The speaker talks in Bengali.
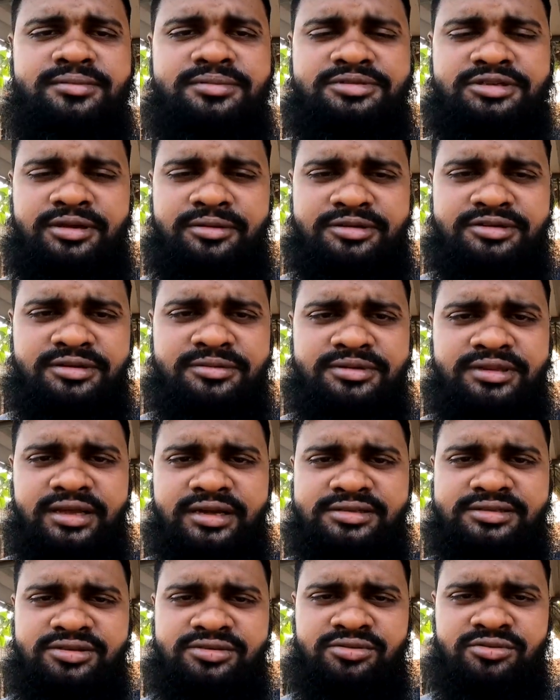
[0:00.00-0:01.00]
সামনাসামনি
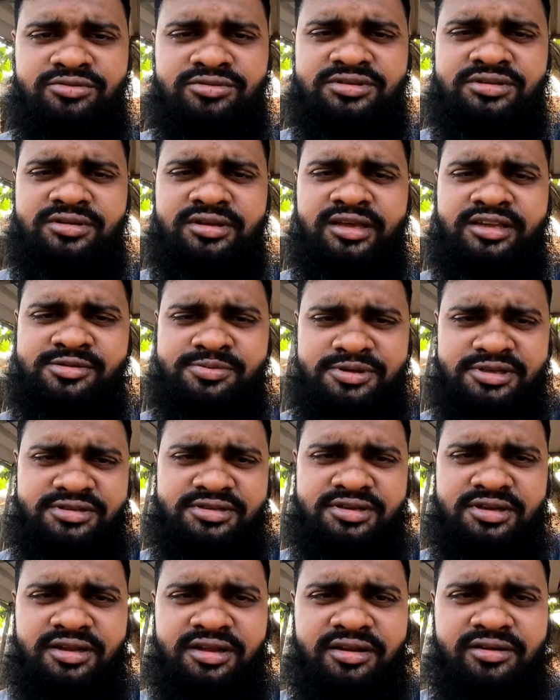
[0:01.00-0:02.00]
থাকছে তো
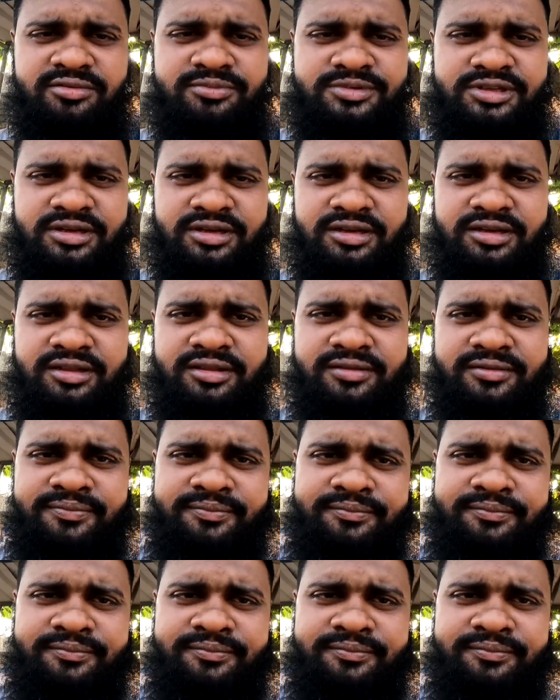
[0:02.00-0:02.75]
এক্সপিরিয়েন্সটা কীরকম জেনে নি